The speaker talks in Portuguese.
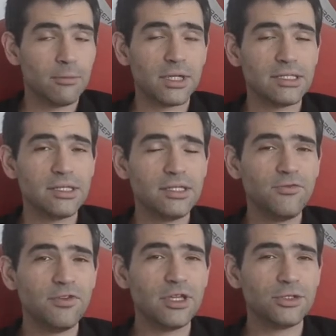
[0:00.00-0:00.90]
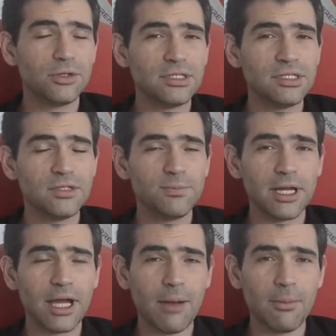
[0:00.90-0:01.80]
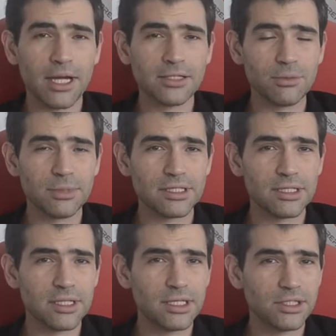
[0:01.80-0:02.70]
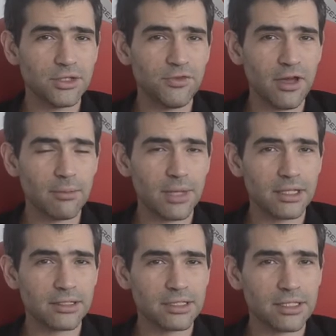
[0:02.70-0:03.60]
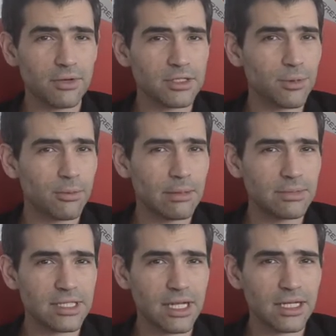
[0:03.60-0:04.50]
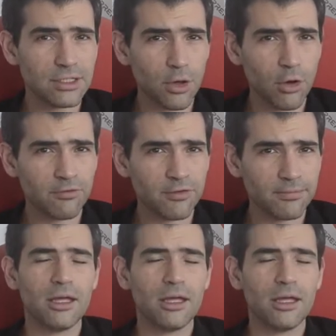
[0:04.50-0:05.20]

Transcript: Mas nesse vídeo, antes de explicar mais sobre esse kit de ferramentas e quais problemas ele resolve,